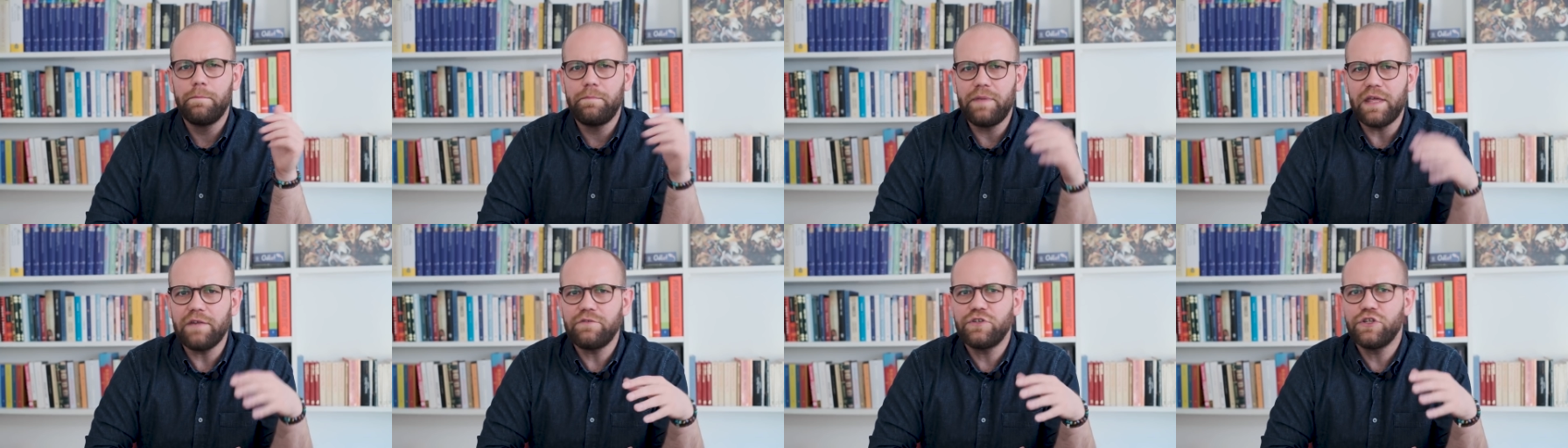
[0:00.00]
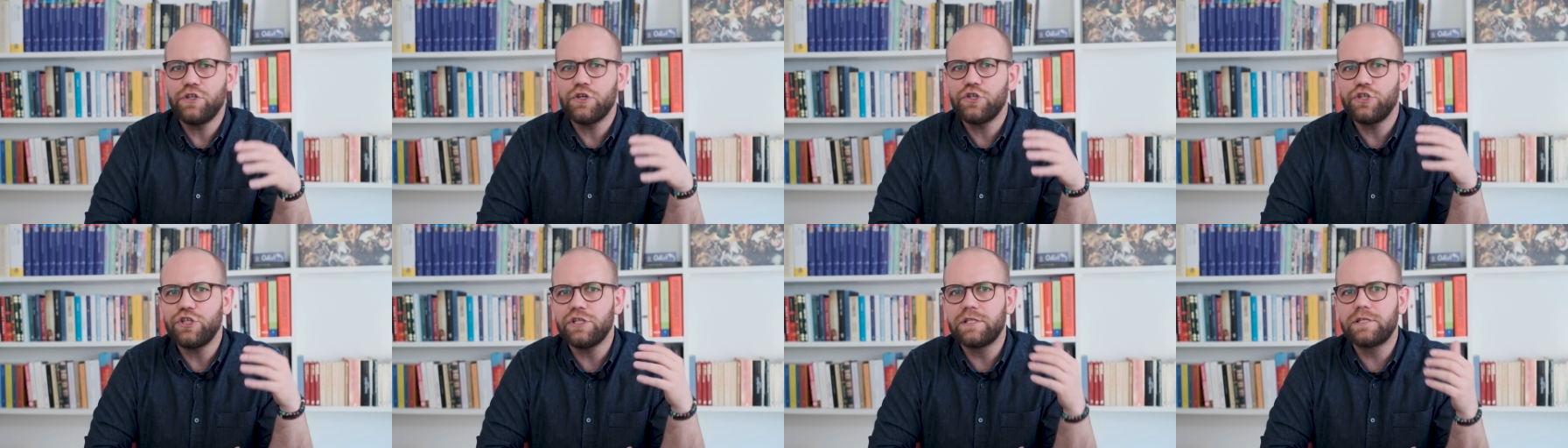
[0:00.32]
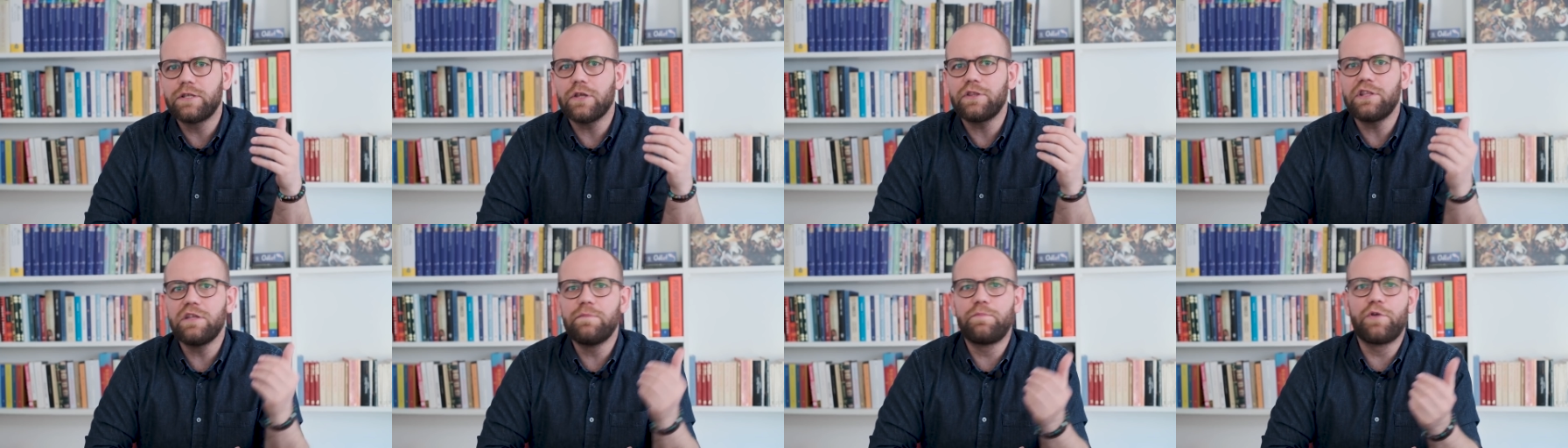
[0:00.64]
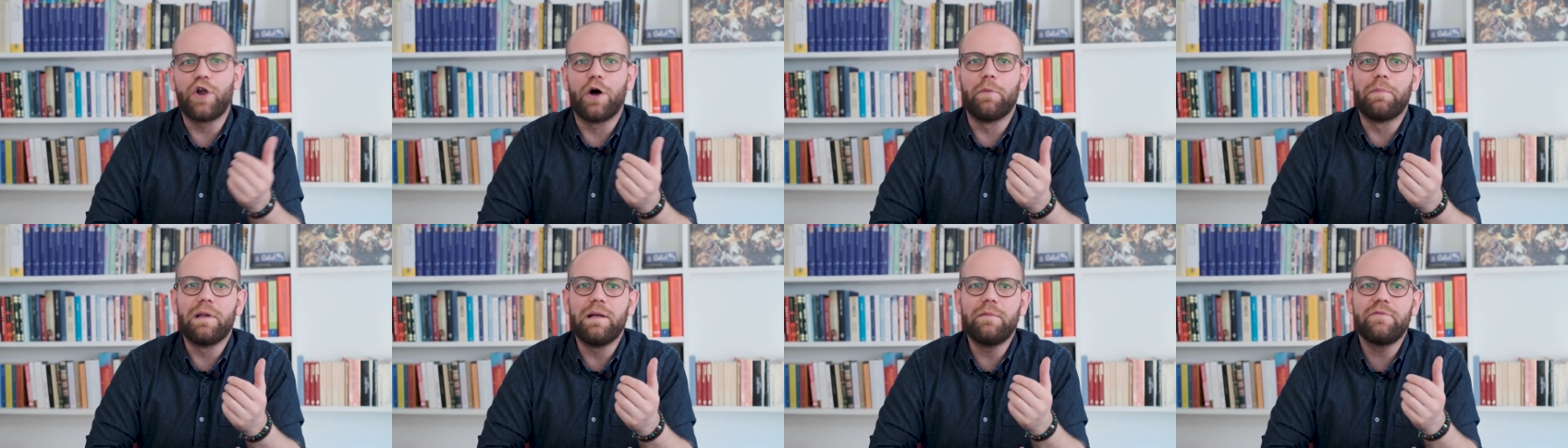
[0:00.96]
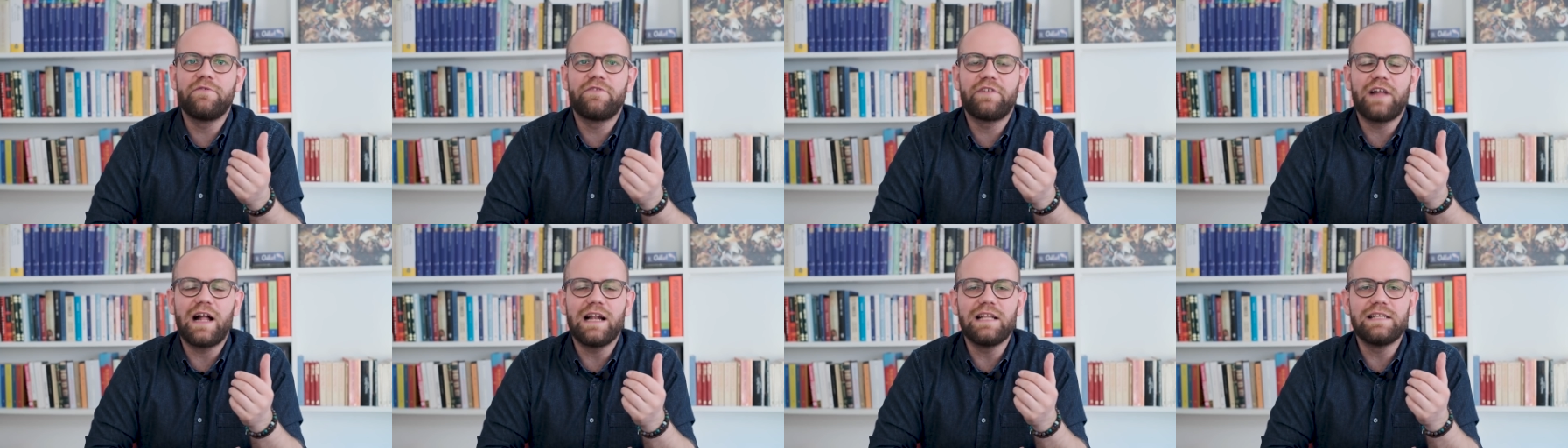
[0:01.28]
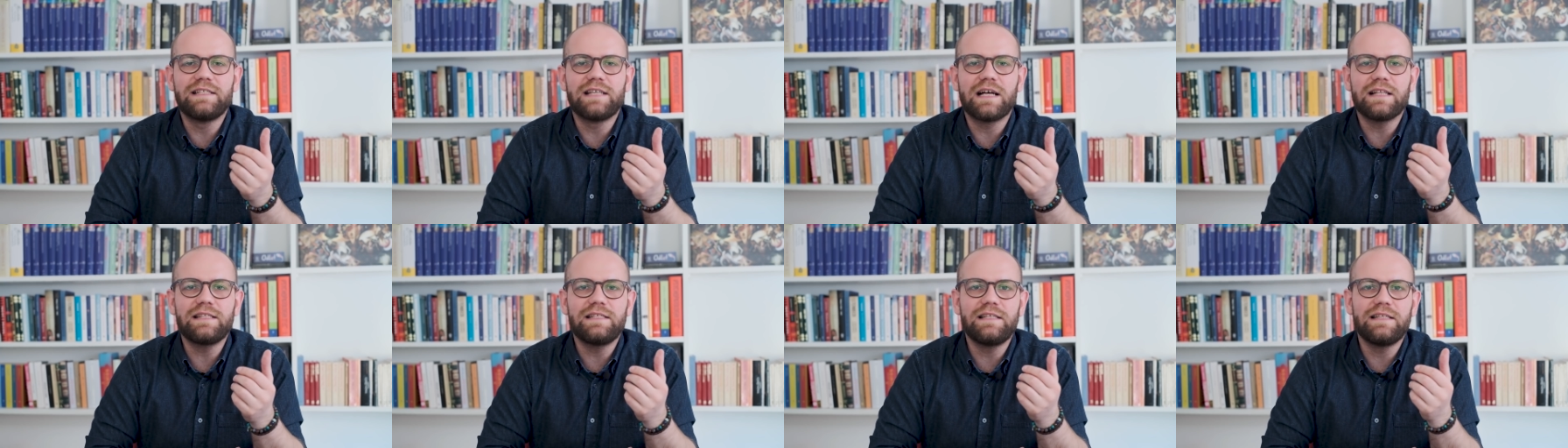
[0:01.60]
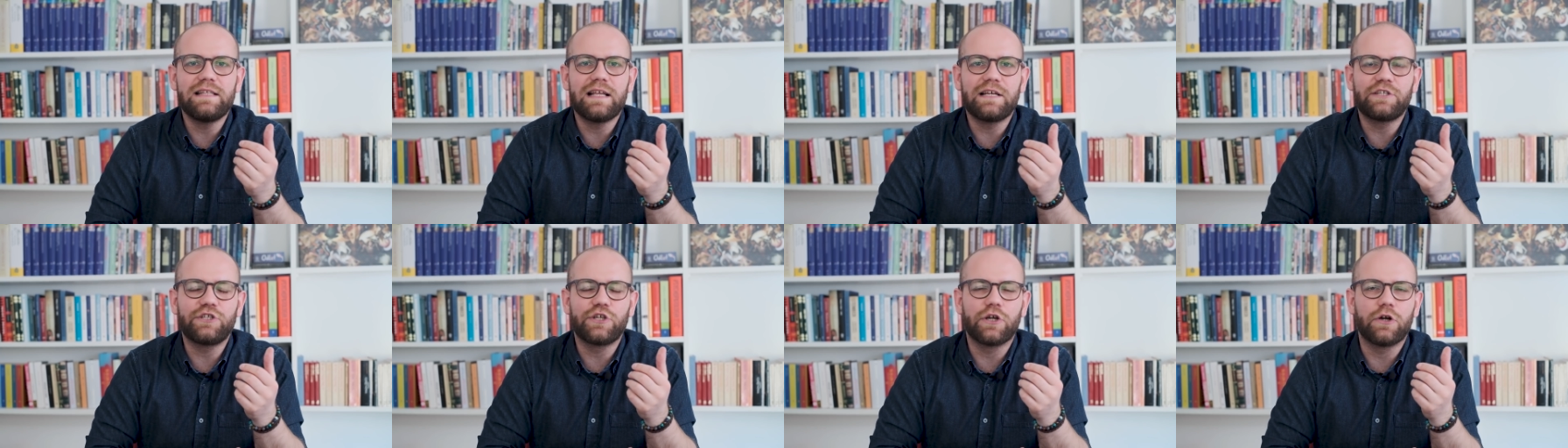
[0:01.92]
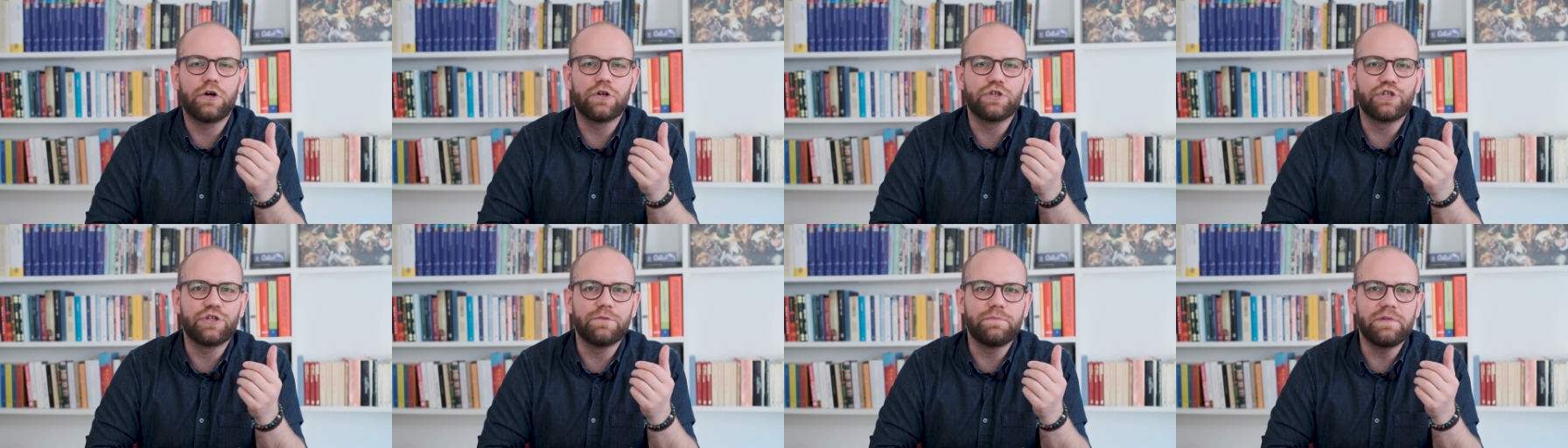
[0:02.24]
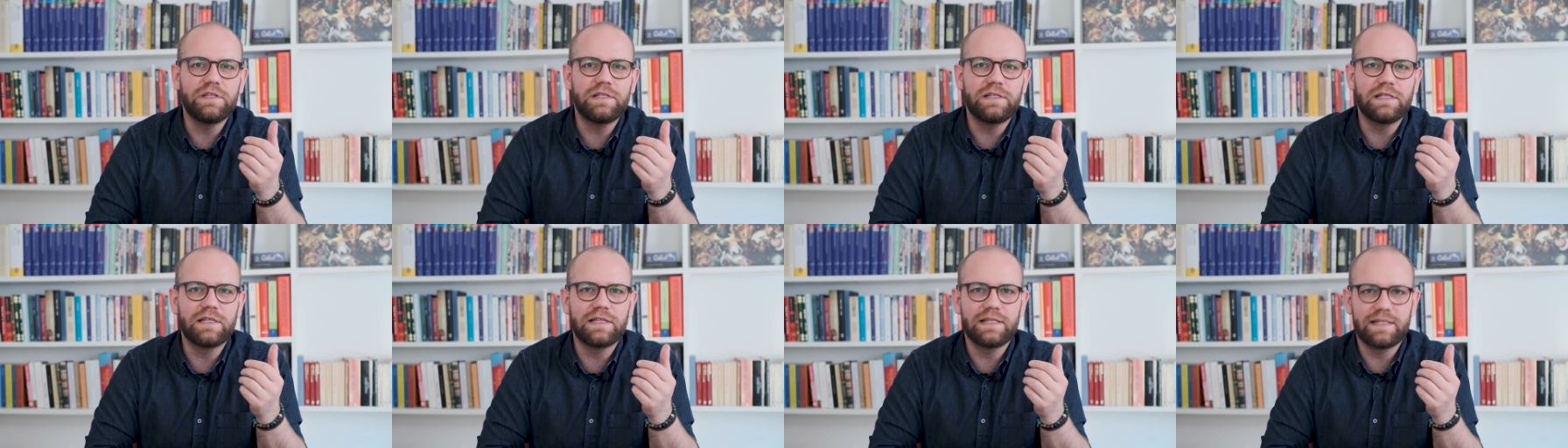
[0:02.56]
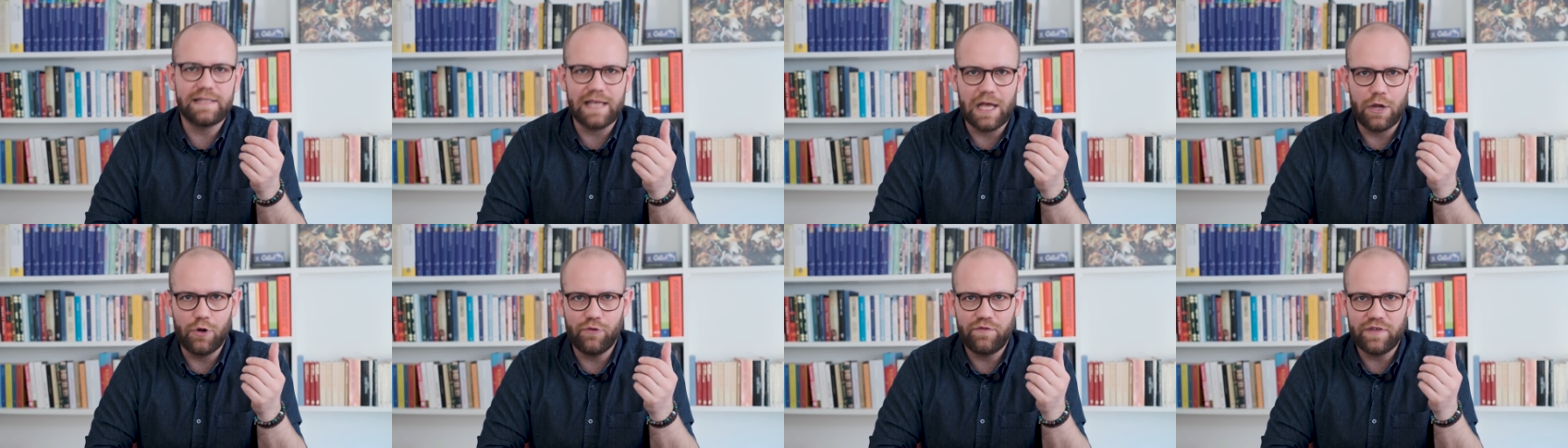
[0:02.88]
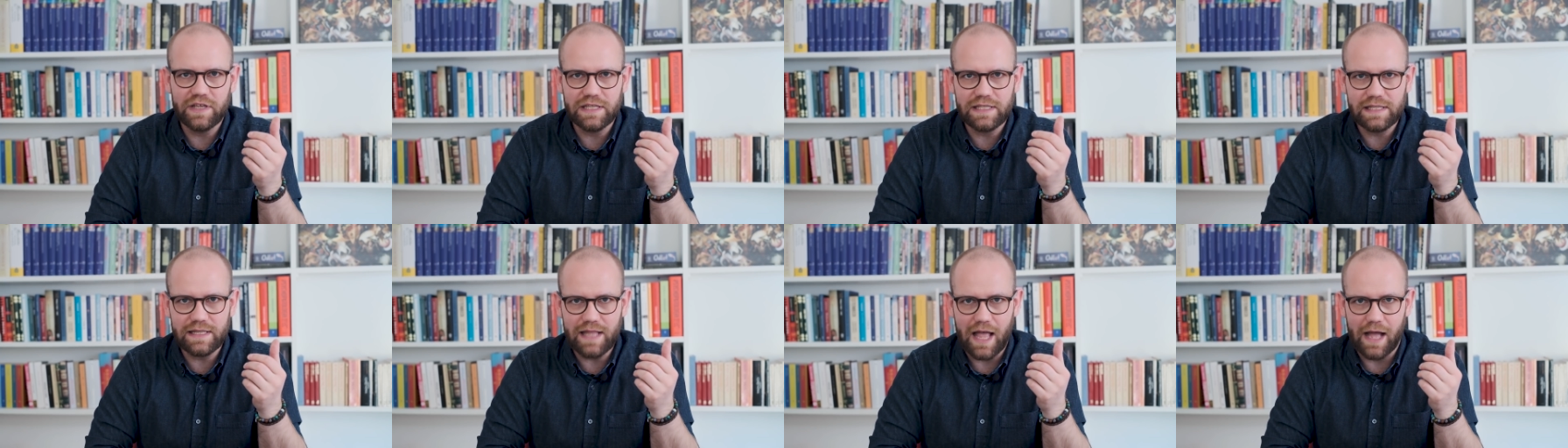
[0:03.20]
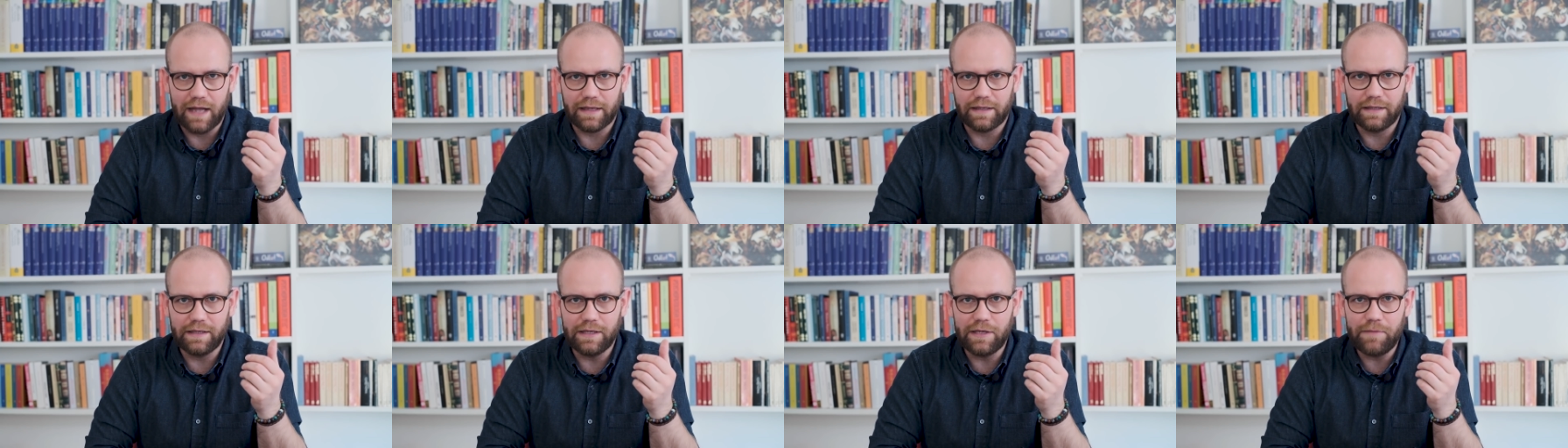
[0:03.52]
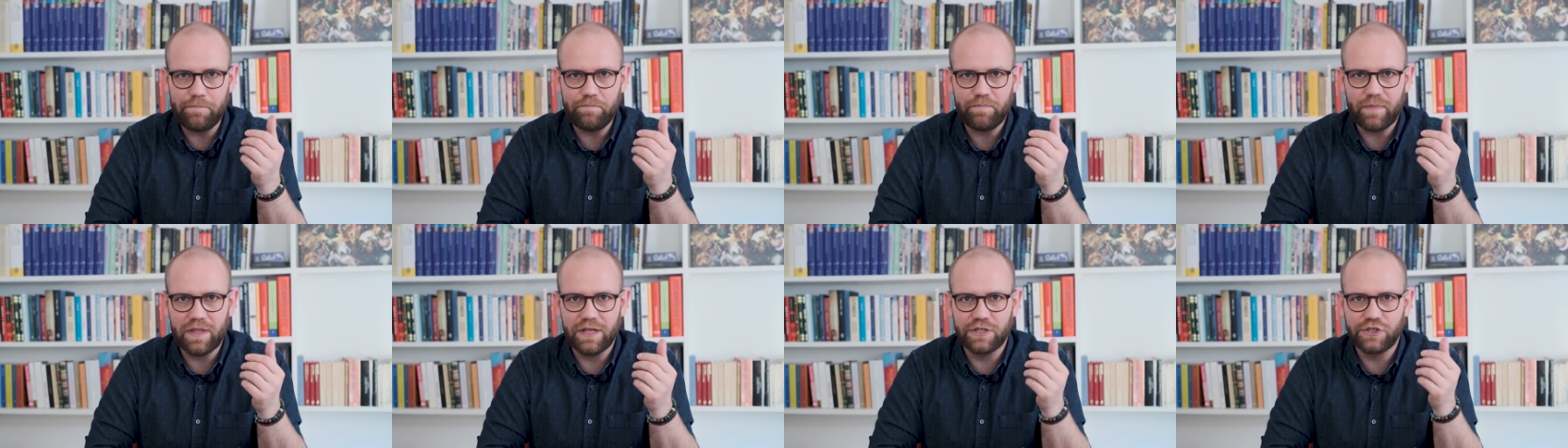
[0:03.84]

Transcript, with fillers: Pierwszy dość istotny problem w realizacji naszych osobistych celów jest taki,